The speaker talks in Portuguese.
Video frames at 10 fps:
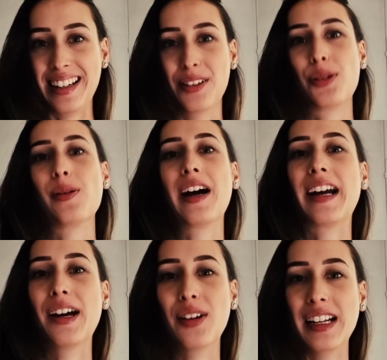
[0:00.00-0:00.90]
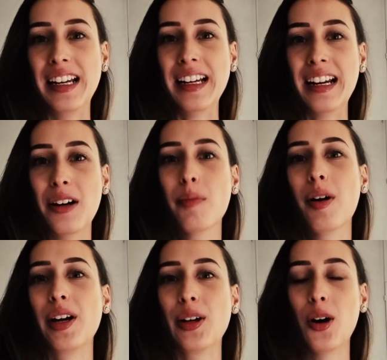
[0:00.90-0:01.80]
Eu sou a Carolina, eu
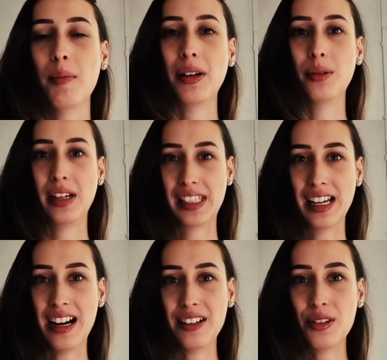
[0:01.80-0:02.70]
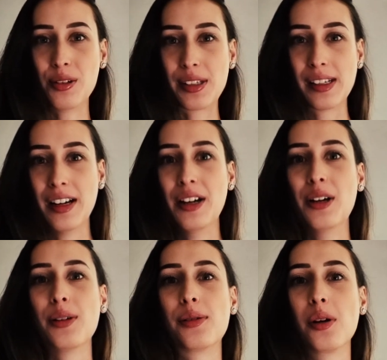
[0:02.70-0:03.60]
moro em Roma há dois anos.
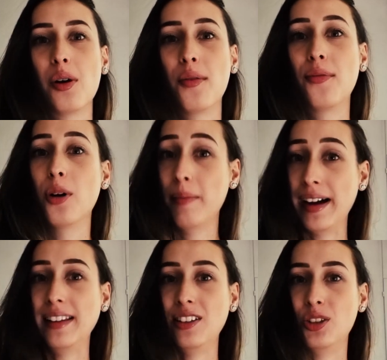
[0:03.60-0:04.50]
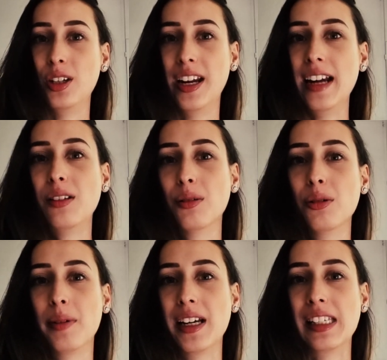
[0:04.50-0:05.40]
Sou formada em Direito no
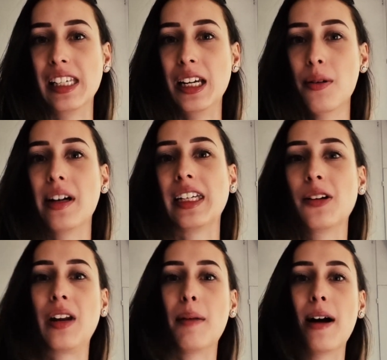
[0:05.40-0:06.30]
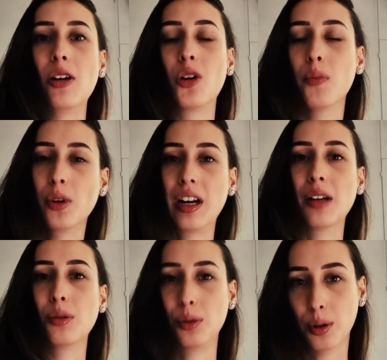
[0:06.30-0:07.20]
Brasil, aqui eu trabalho como
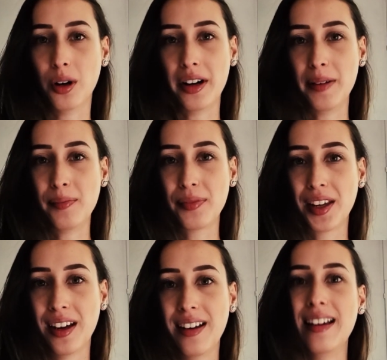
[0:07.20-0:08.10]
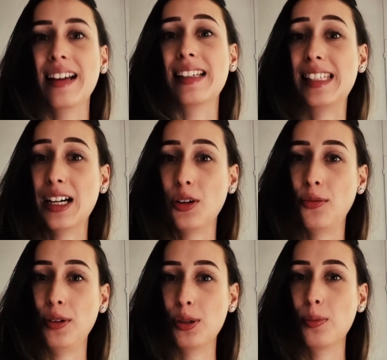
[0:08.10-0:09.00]
tradutora. Esse ano eu
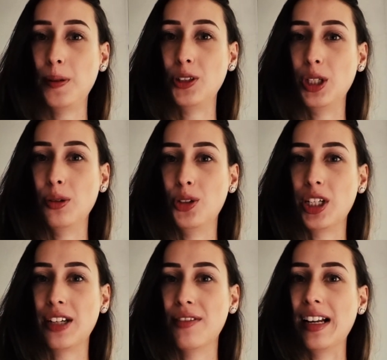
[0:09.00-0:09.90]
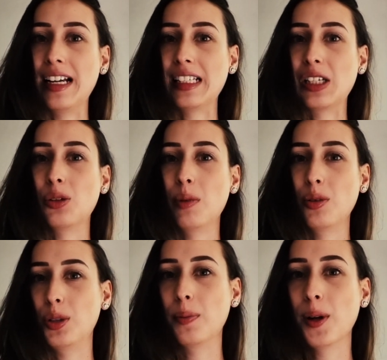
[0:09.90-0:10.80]
fiz o pedido de equivalência do meu
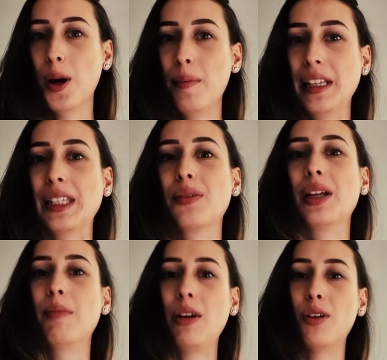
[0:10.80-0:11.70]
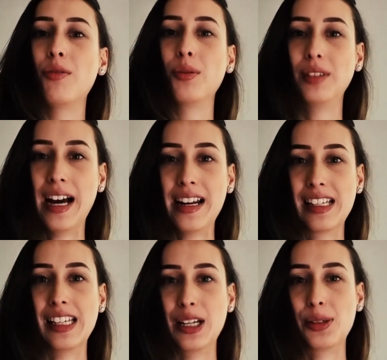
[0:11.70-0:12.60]
diploma, então também vou voltar a
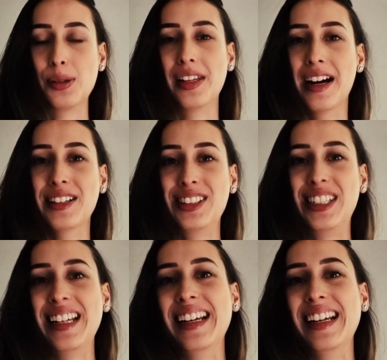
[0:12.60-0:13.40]
ser estudante.